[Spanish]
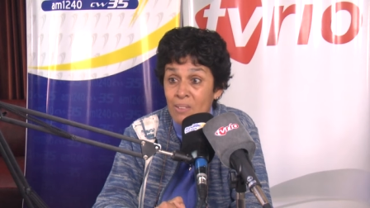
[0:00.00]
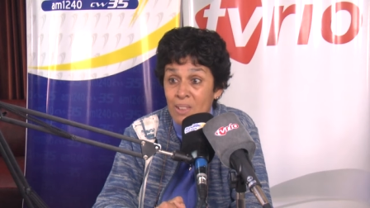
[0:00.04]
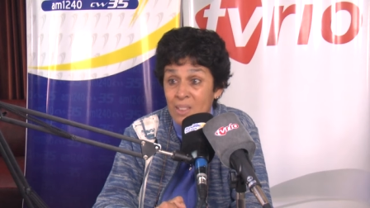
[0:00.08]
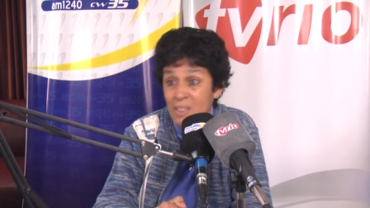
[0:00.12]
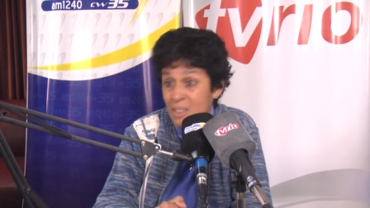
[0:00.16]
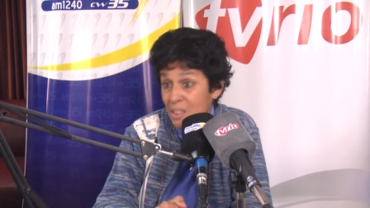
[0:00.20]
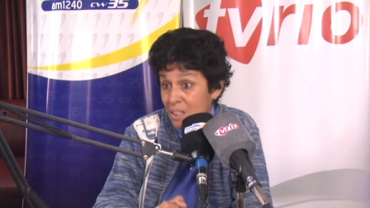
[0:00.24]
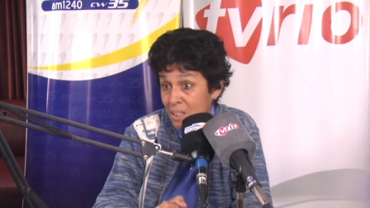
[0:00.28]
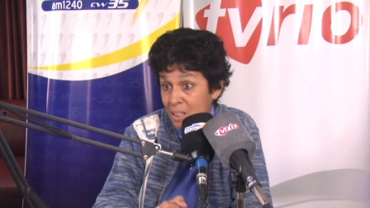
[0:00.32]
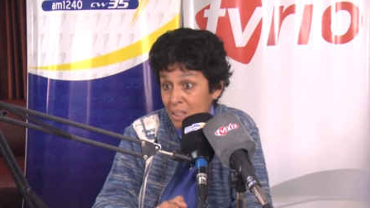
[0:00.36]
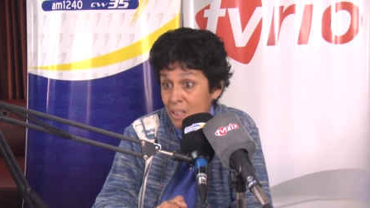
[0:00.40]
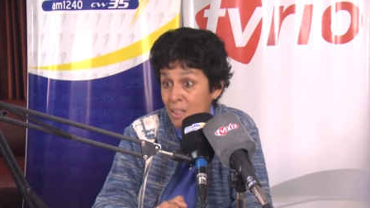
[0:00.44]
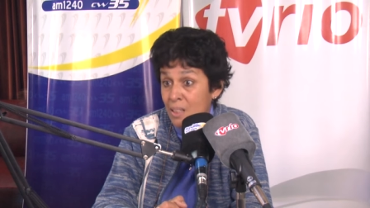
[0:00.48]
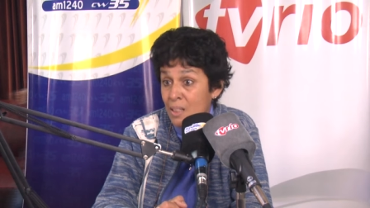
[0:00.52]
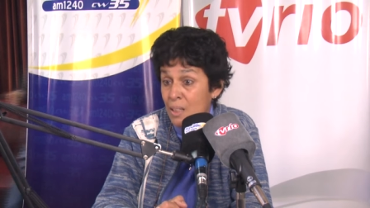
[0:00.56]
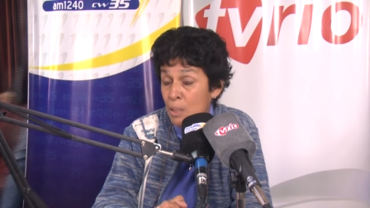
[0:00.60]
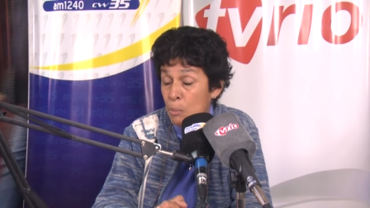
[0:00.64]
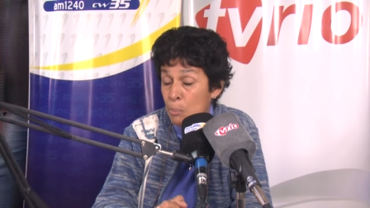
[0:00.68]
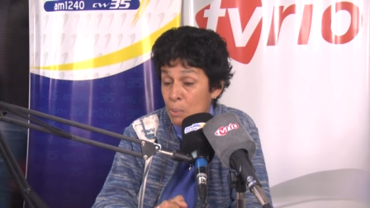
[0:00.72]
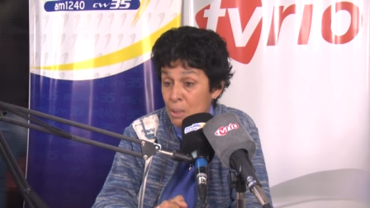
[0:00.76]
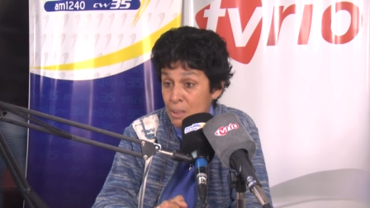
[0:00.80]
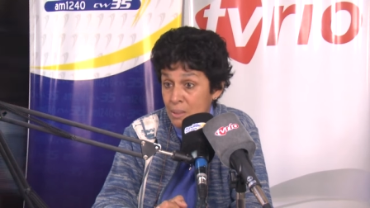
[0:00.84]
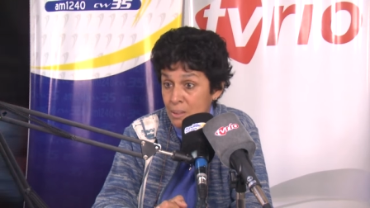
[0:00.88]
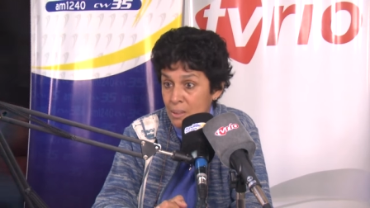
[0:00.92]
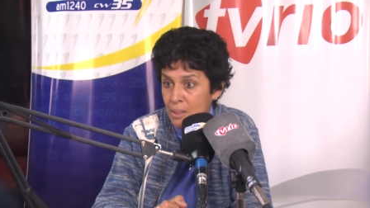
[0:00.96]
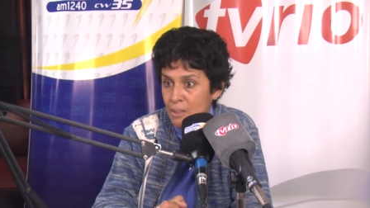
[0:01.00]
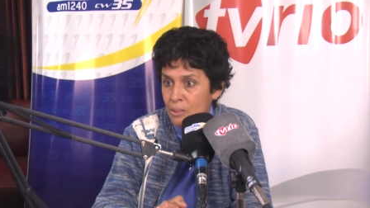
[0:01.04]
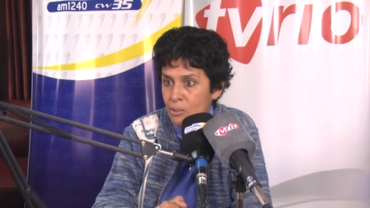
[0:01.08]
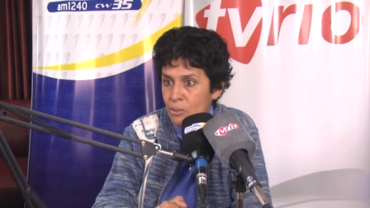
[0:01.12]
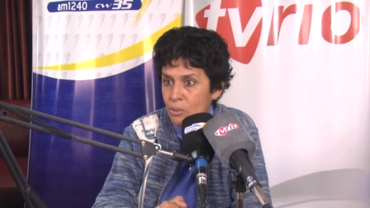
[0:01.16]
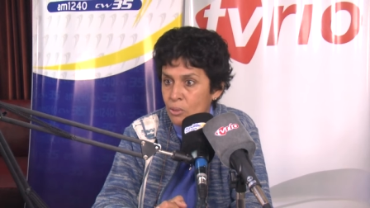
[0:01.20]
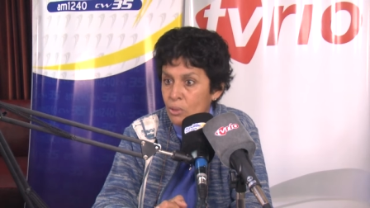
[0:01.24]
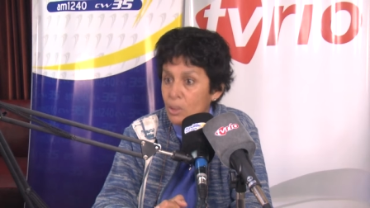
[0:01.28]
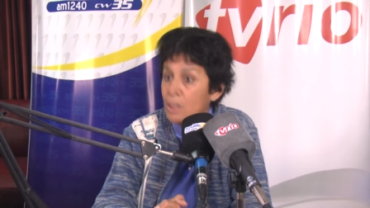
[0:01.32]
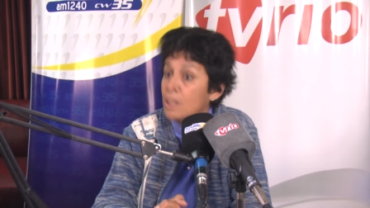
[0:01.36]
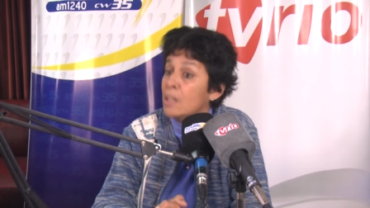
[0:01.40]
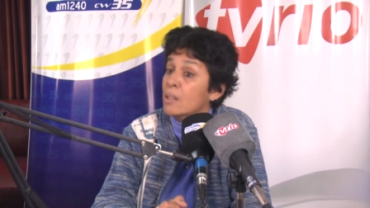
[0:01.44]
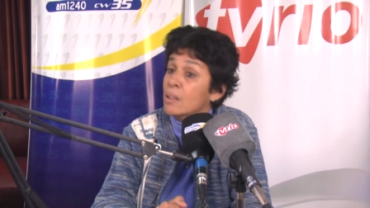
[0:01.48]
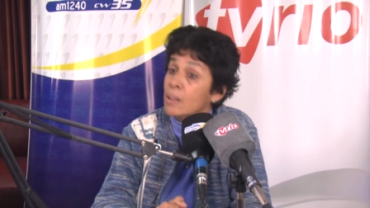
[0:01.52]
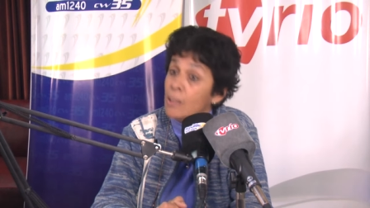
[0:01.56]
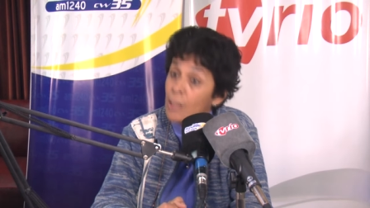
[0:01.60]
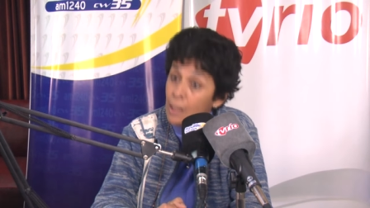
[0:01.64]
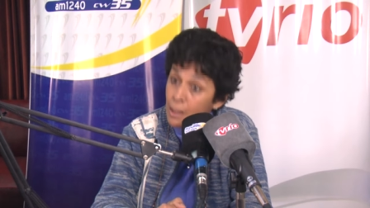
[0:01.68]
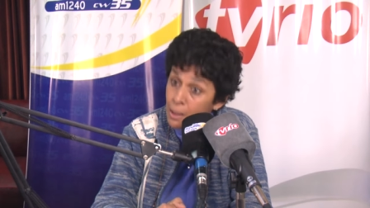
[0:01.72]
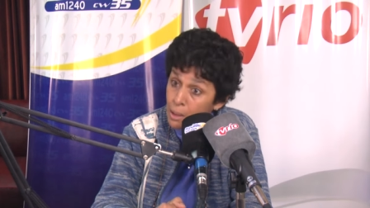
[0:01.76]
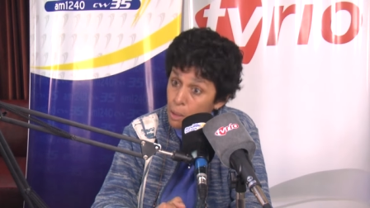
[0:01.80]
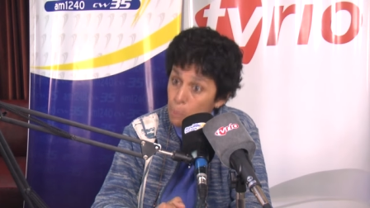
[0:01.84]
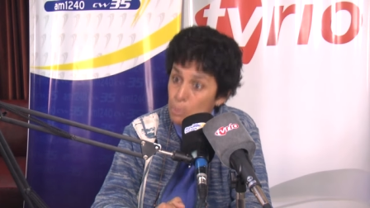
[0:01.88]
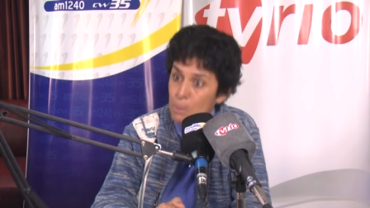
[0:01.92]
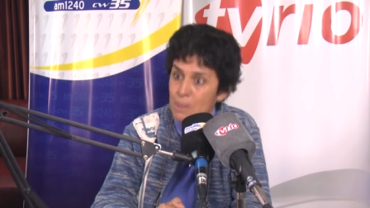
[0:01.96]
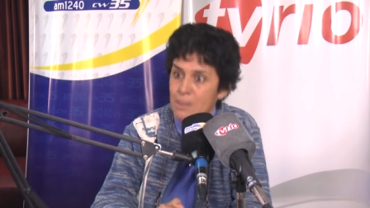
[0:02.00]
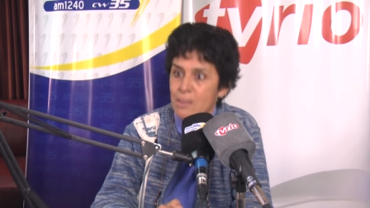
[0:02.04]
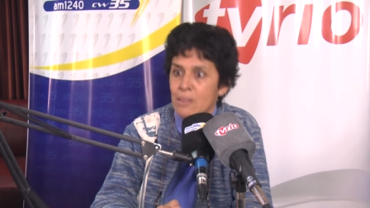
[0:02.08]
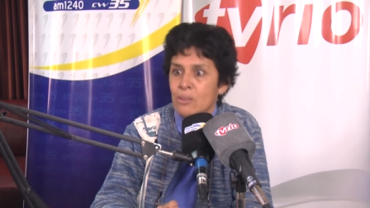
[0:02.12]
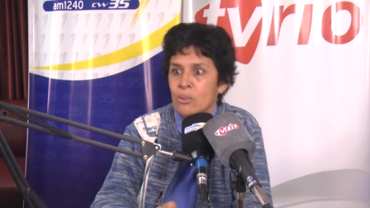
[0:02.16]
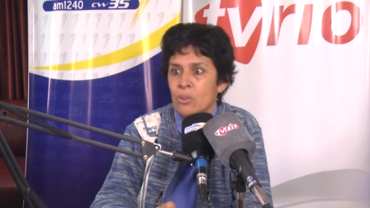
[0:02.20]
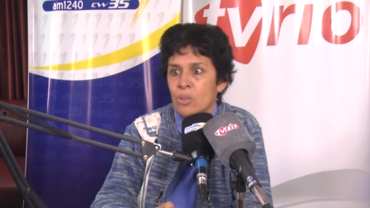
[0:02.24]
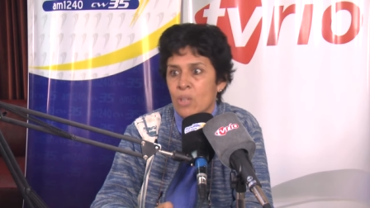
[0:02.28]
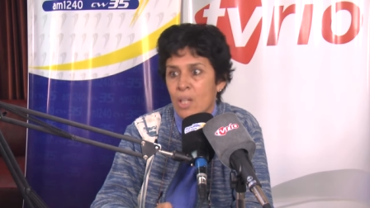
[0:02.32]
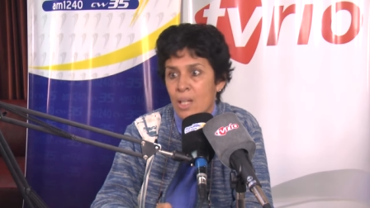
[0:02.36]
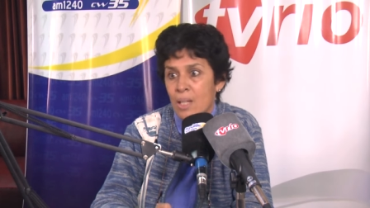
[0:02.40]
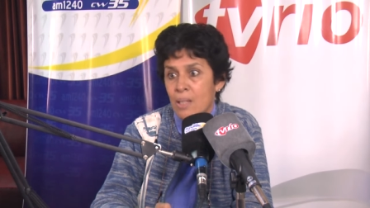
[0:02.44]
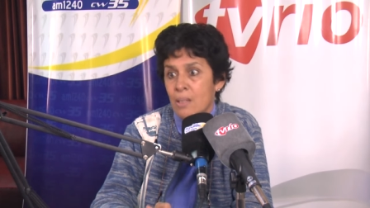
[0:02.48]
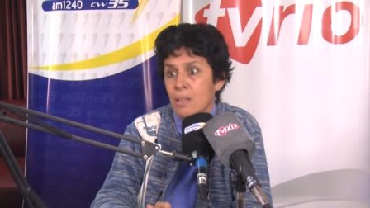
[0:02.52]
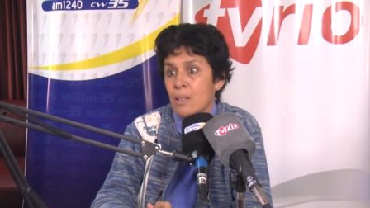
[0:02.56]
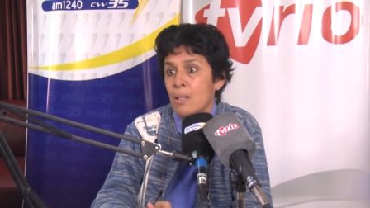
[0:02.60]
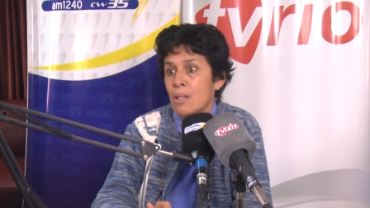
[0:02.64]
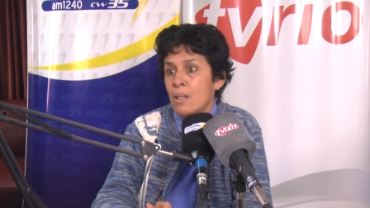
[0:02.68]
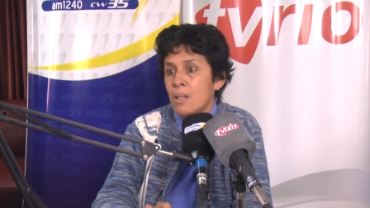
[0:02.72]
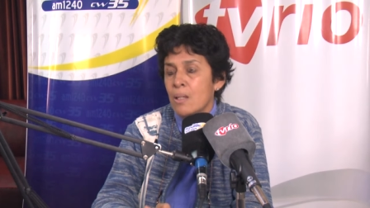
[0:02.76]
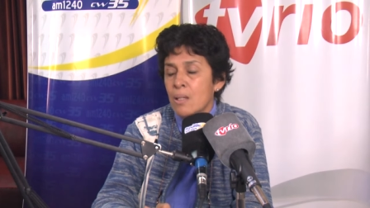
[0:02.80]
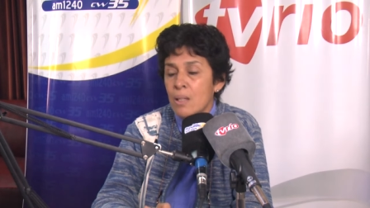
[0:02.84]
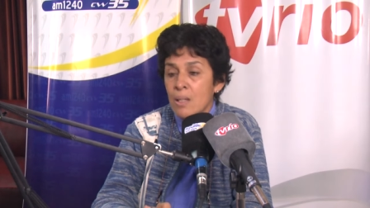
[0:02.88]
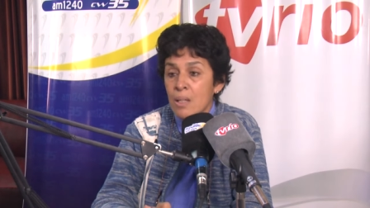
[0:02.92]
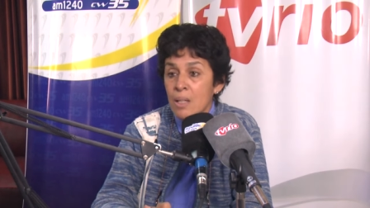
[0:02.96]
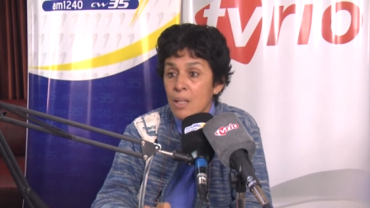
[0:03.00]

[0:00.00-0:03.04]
va a seguir desplazando, está desplazando gente.